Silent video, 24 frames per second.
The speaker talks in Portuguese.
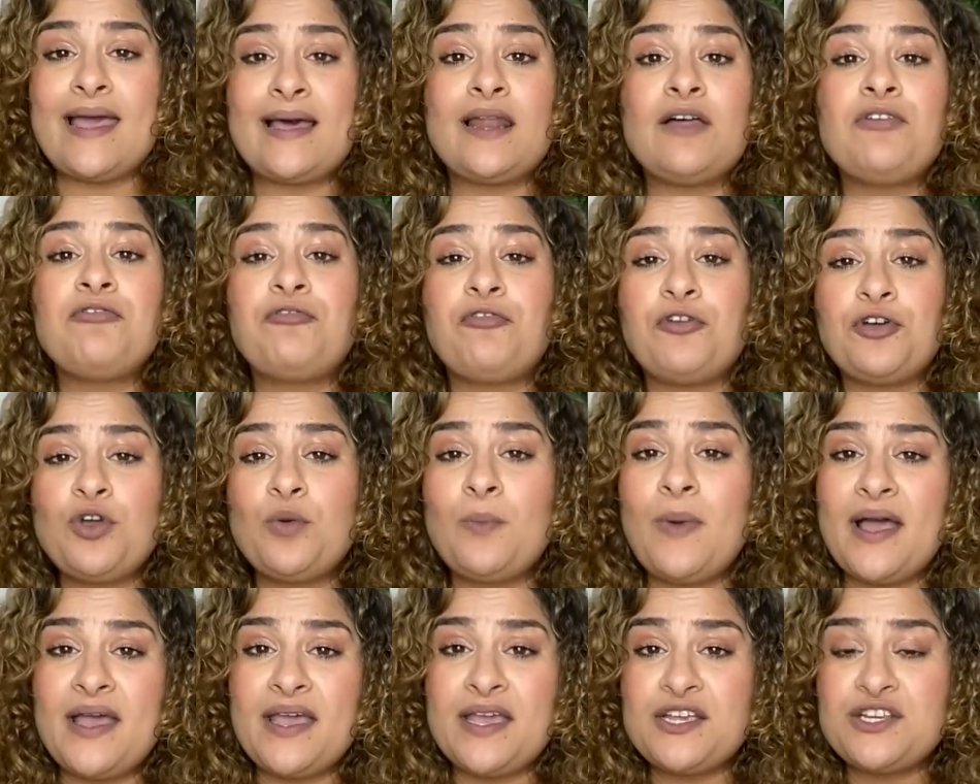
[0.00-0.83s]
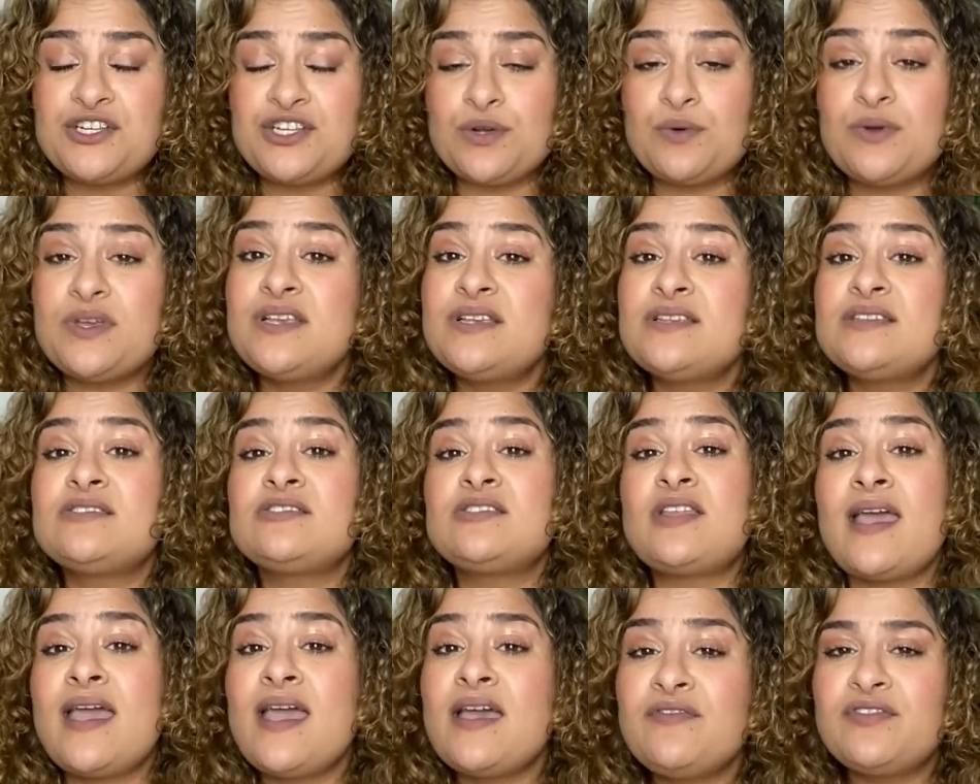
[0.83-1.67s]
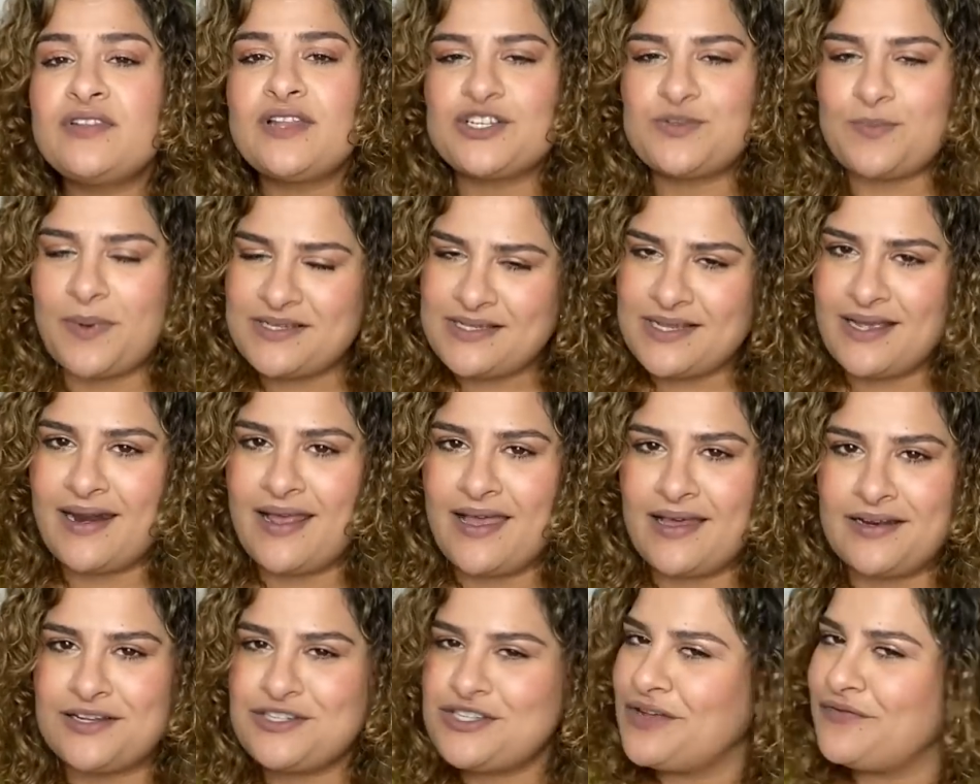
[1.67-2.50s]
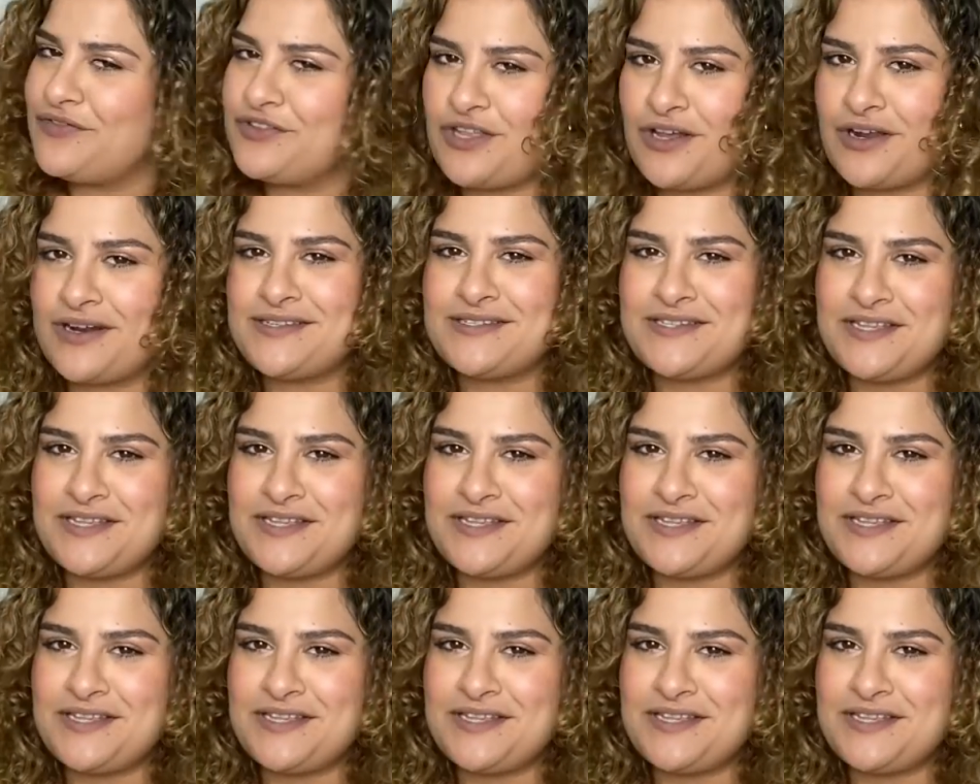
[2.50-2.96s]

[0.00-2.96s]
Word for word: Ela foi uma angel e esteve nas passarelas da Victoria's